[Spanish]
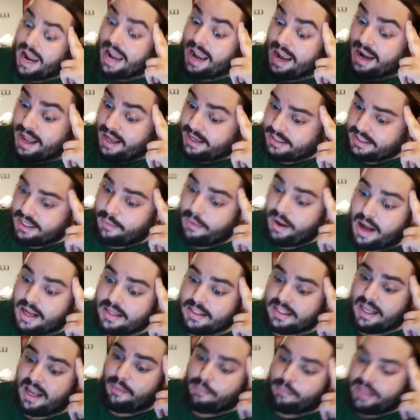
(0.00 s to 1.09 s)
la
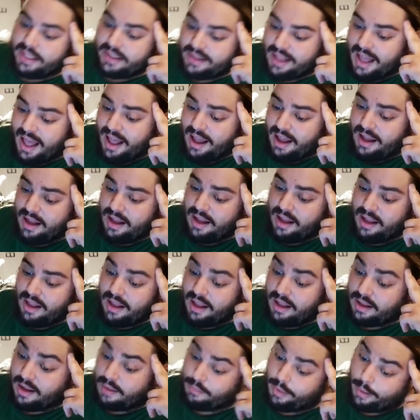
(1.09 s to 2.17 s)
extravaganza, mitad,
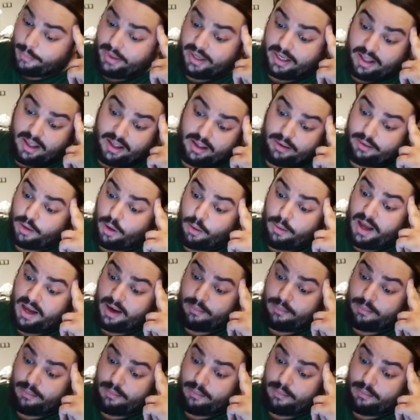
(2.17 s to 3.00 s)
va a haber que innovar. ¿No